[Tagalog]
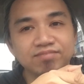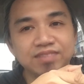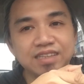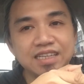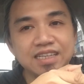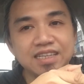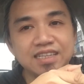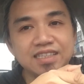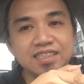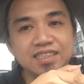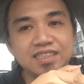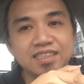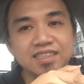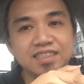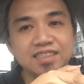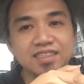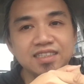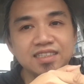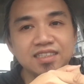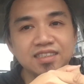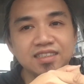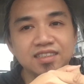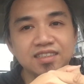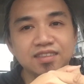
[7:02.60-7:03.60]
please
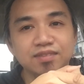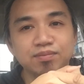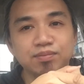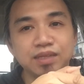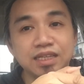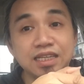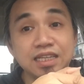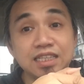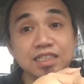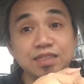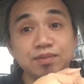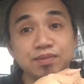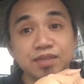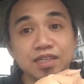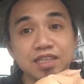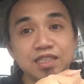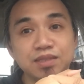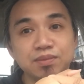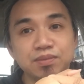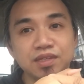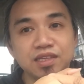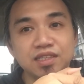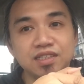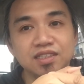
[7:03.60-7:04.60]
please
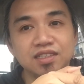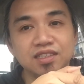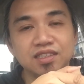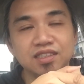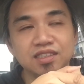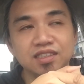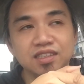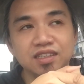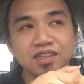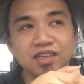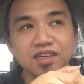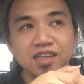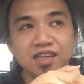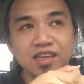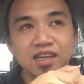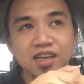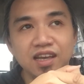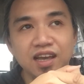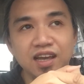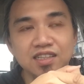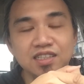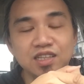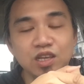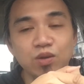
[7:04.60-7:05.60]
please please
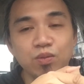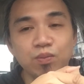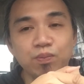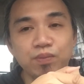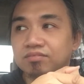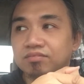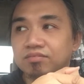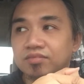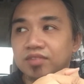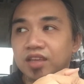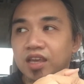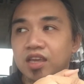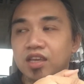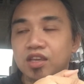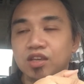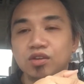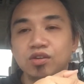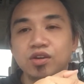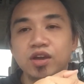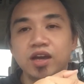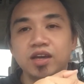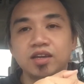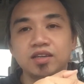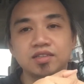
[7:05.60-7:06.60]
kasi yung thank
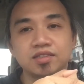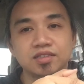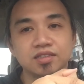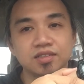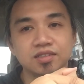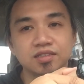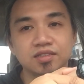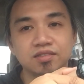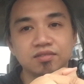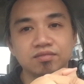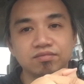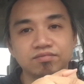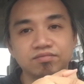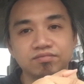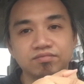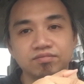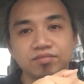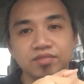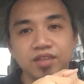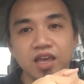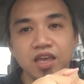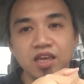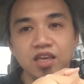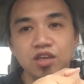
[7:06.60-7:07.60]
you guys
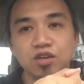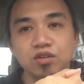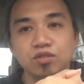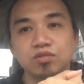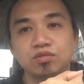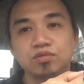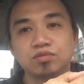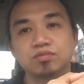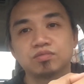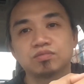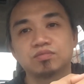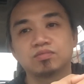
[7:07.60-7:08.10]
thank you